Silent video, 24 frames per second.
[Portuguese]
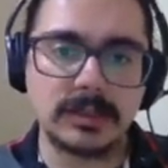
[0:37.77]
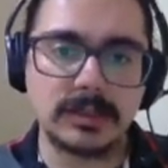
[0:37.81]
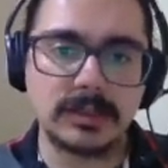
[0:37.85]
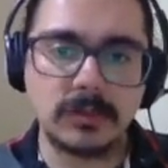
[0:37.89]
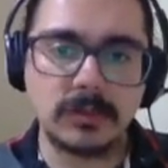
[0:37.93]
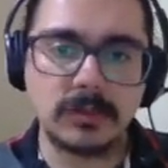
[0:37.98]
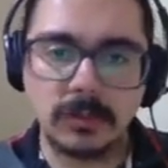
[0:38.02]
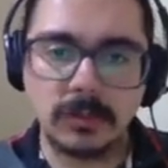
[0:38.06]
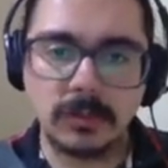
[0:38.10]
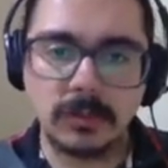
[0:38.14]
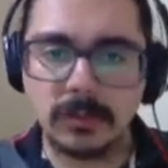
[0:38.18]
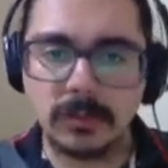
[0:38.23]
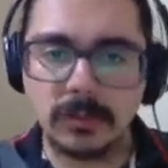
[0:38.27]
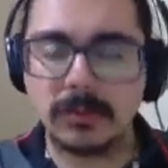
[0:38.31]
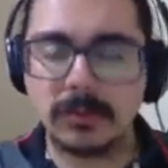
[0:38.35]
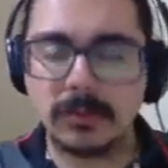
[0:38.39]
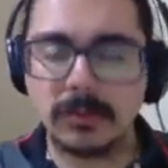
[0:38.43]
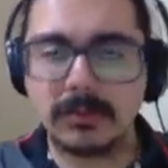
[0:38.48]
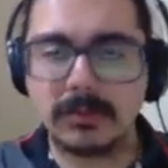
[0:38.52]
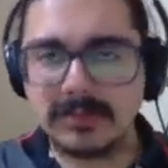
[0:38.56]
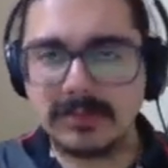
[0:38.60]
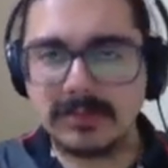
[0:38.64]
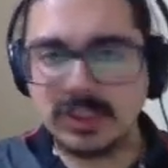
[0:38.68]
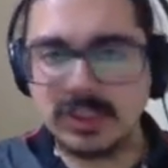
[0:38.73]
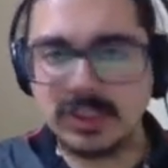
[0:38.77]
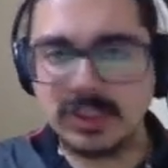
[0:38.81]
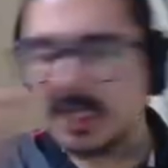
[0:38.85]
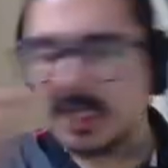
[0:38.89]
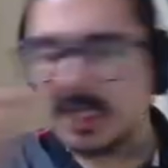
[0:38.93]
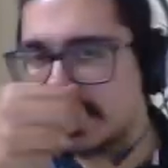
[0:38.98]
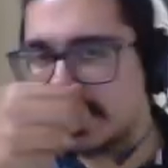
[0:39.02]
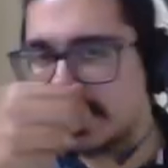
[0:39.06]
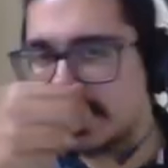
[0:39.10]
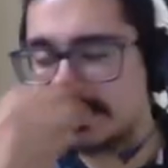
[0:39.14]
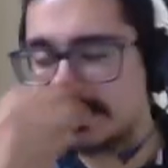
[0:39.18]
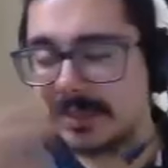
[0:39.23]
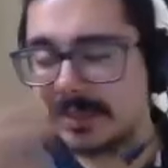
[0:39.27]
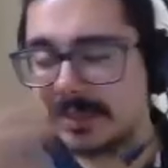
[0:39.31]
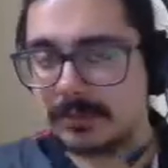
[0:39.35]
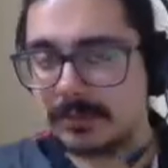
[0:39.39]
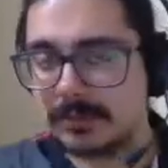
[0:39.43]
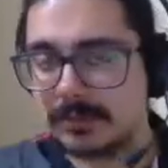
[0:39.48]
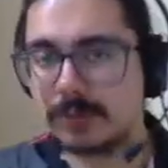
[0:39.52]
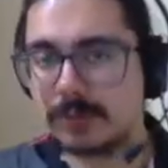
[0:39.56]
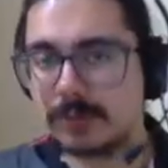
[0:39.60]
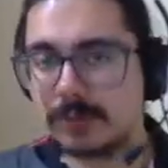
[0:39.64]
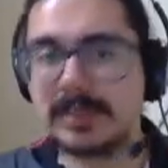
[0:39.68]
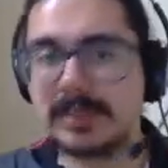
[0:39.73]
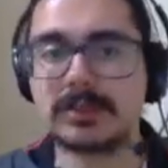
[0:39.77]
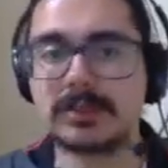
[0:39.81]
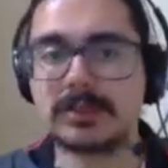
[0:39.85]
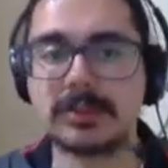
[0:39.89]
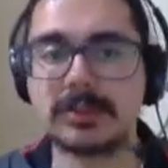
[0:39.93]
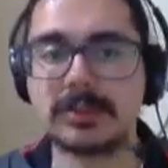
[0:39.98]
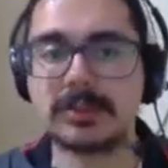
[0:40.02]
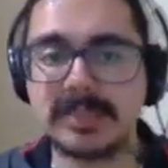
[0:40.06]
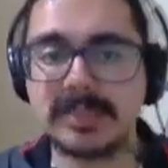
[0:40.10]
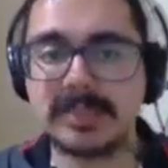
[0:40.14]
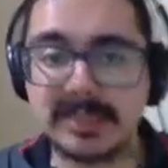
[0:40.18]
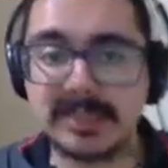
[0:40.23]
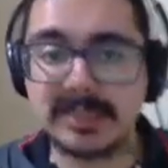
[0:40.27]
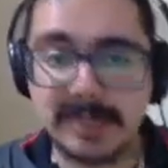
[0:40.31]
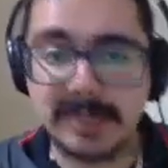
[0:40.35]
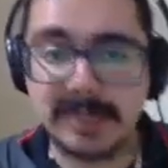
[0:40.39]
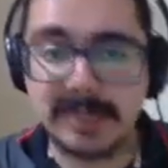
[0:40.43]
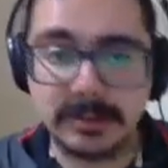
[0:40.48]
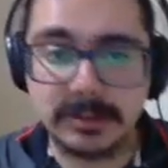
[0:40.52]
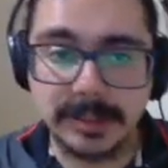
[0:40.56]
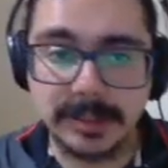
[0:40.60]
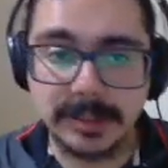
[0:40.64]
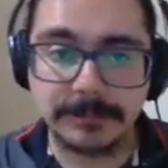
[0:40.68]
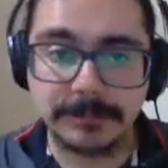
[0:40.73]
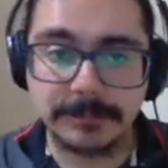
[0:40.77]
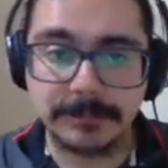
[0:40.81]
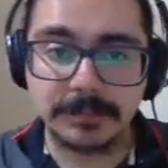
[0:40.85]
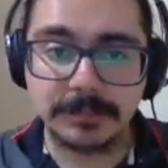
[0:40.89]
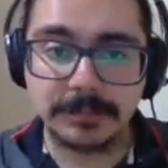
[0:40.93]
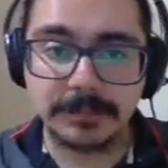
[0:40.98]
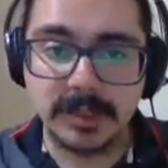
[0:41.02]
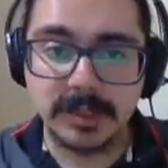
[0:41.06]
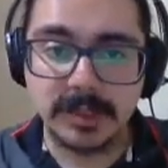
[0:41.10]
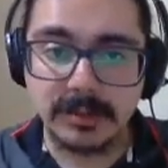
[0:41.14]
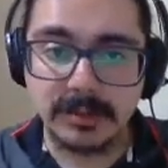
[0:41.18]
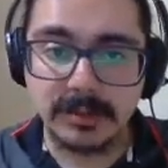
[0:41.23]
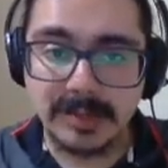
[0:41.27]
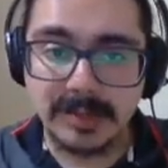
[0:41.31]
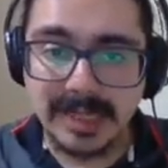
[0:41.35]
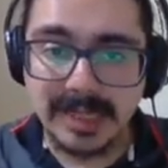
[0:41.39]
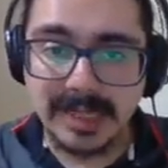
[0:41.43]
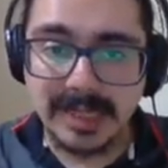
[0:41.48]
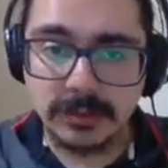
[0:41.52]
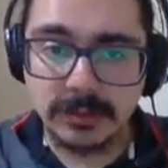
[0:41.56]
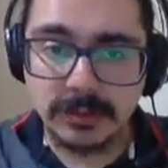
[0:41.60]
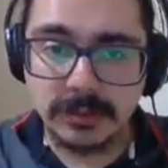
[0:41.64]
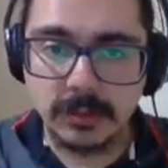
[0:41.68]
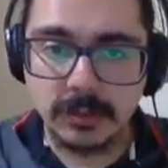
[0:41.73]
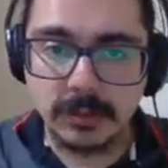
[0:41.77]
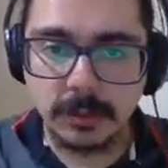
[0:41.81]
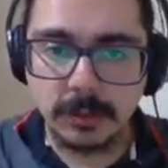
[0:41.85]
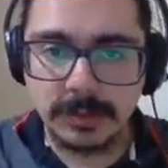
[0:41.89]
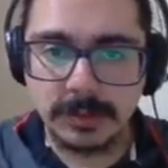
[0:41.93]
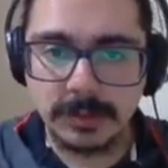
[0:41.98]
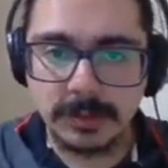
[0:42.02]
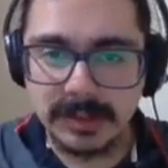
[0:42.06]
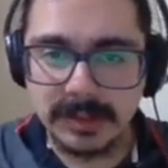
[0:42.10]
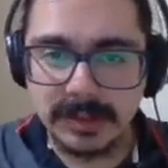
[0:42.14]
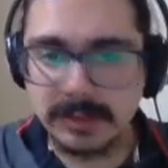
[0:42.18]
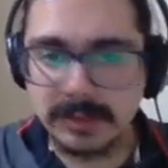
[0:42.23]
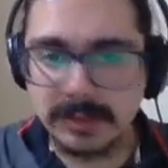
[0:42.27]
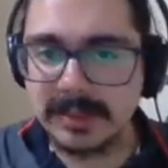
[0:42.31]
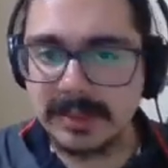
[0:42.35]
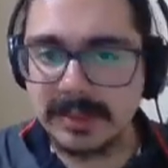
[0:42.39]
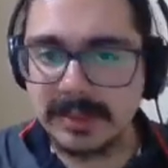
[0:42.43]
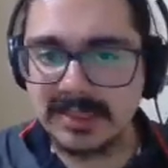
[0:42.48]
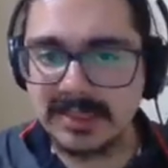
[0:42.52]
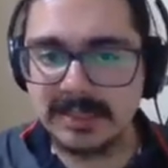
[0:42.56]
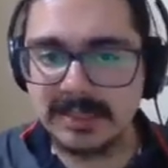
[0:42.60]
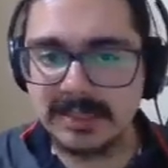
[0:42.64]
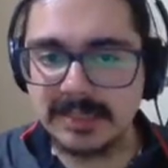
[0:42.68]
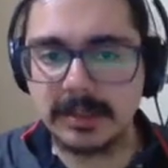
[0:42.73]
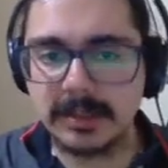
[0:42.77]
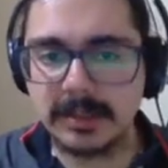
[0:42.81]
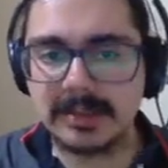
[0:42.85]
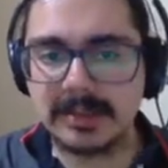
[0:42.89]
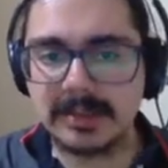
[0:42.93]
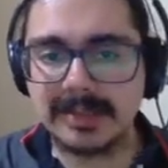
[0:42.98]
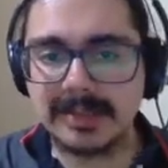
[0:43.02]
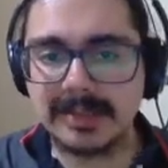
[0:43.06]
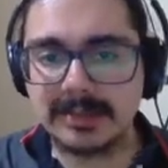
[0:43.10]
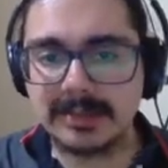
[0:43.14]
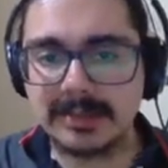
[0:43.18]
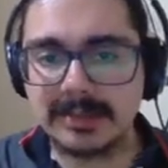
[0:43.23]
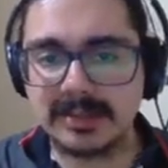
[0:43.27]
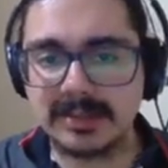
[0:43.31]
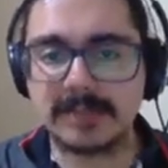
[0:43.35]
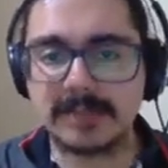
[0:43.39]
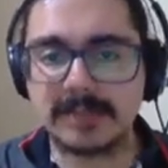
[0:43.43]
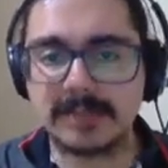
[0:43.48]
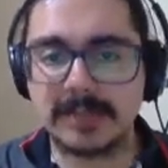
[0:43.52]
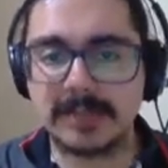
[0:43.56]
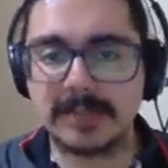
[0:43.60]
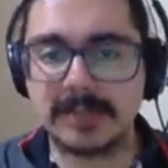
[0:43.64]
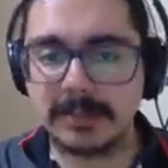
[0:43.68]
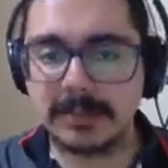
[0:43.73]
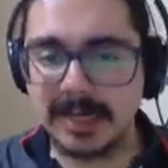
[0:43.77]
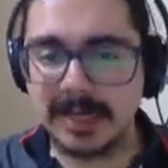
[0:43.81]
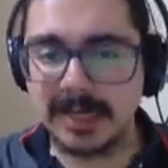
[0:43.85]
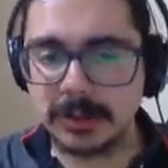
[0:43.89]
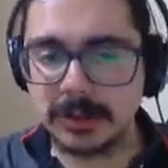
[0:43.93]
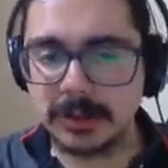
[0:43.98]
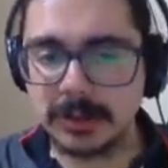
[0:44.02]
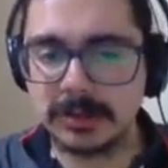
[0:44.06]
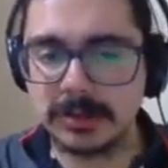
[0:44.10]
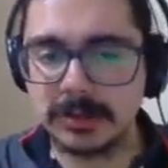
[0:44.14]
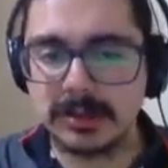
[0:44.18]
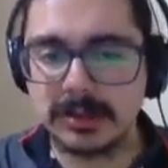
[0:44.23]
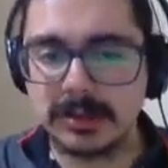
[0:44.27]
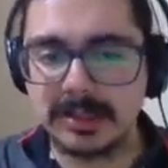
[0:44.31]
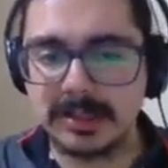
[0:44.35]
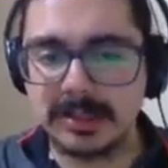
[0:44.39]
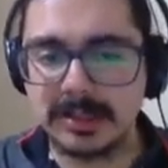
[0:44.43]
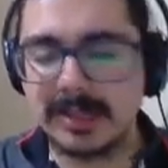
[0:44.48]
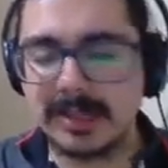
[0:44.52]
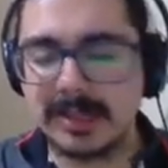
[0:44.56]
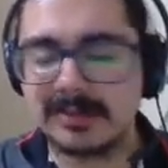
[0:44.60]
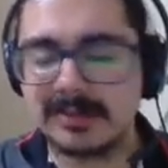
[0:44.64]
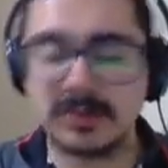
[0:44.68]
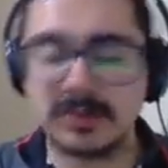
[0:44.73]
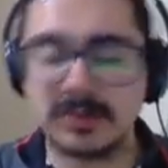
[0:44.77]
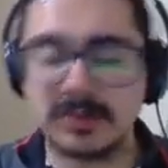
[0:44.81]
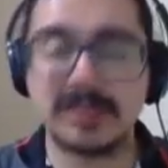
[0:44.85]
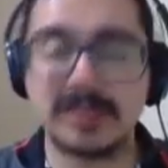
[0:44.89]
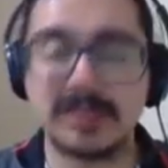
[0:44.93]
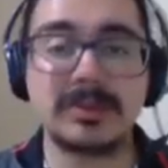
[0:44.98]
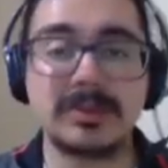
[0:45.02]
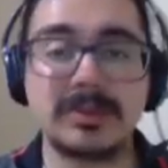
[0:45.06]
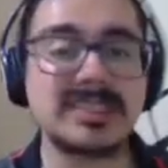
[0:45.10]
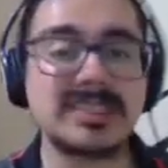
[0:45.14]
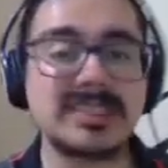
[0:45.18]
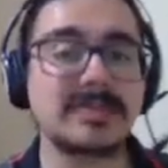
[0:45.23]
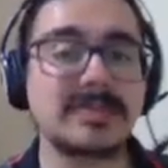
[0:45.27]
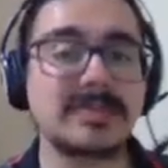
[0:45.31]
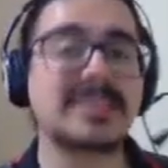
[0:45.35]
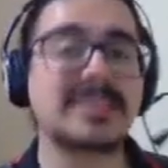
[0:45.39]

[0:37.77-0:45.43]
O diagrama de domínios geralmente é trabalhado o quê? lado comprimido na parte de cima, lado tracionado na parte de baixo. Tá? Isso que não é necessariamente que